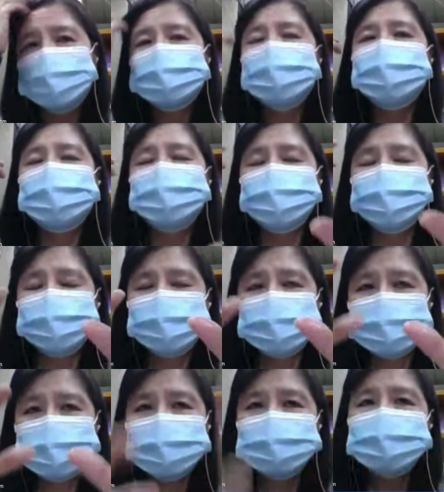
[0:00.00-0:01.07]
哦，那
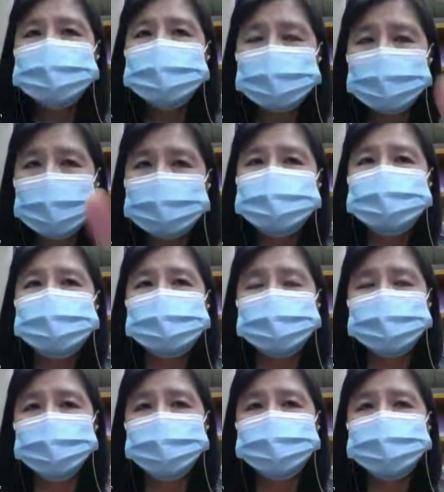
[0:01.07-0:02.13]
现在看起来
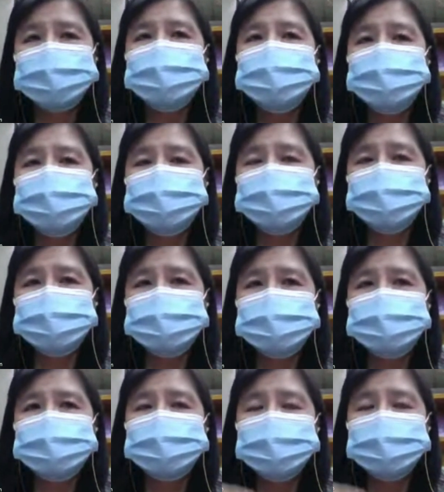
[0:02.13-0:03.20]
的统计数据
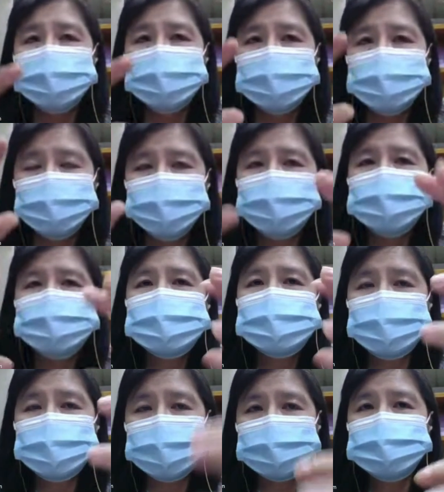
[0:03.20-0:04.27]
是落
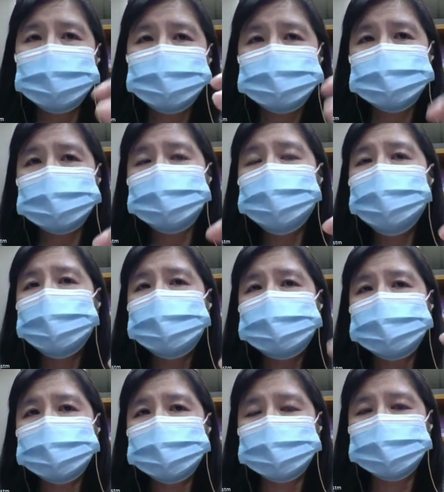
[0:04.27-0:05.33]
在国小这一块
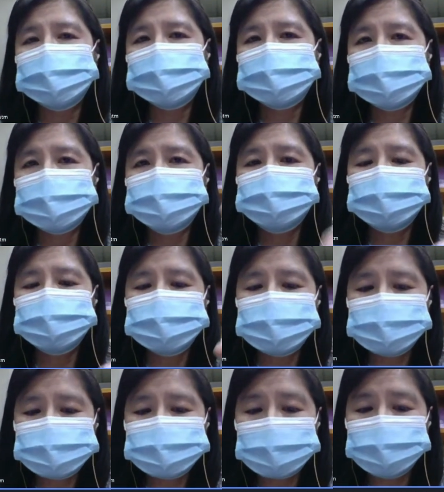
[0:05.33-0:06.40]
的。的学
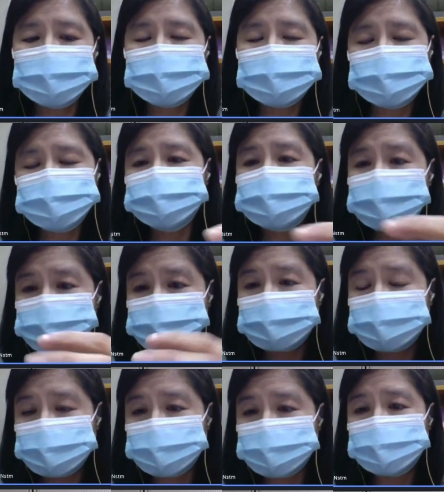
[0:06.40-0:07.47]
生参观人数是
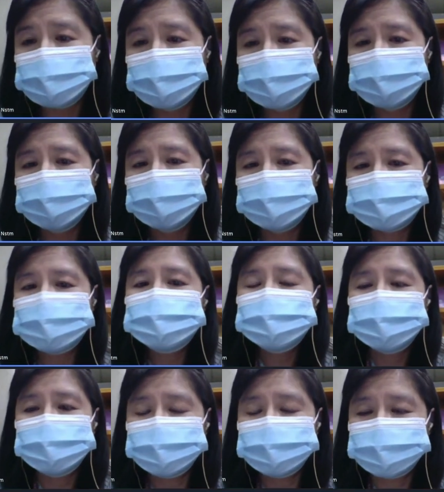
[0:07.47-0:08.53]
最多，这这也
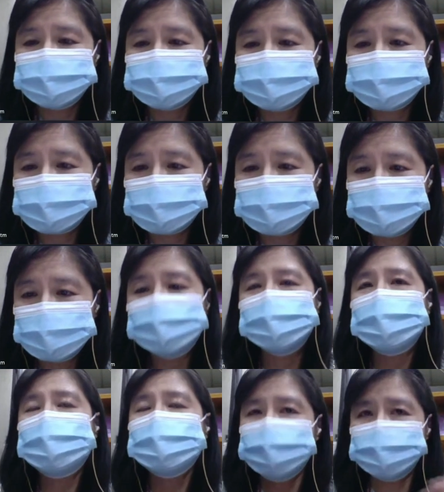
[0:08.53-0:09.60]
合理啦。
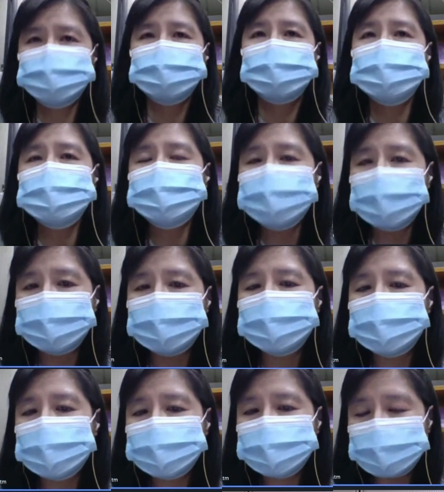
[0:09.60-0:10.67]
哎啊，我觉得是爸爸
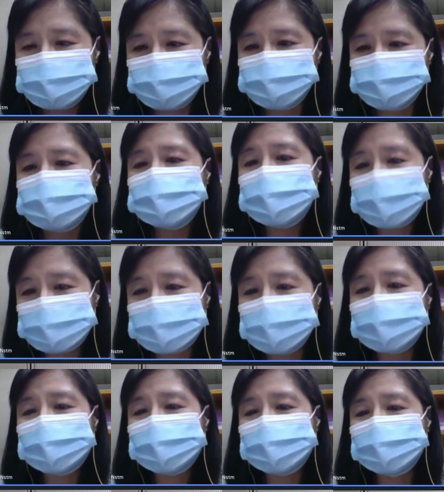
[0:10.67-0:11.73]
妈妈把手机给
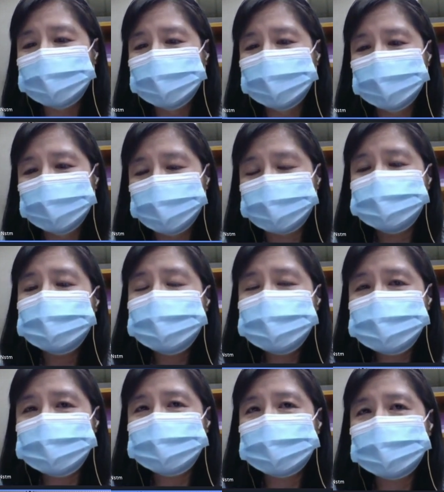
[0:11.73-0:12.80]
他啦，嗯，我
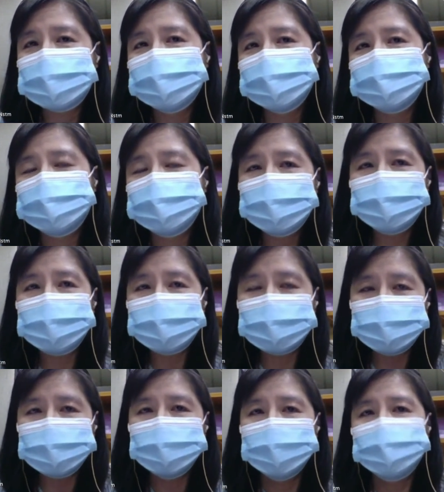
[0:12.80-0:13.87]
相信啦，嘿，不然爸
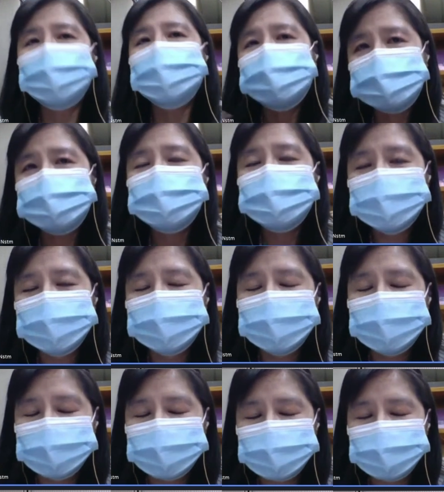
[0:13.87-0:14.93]
爸，不然就是，
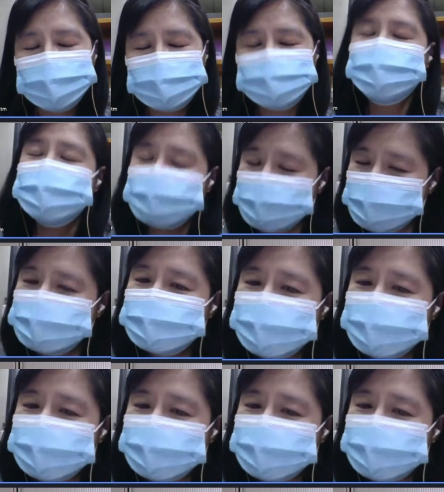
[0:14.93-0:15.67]
所以这也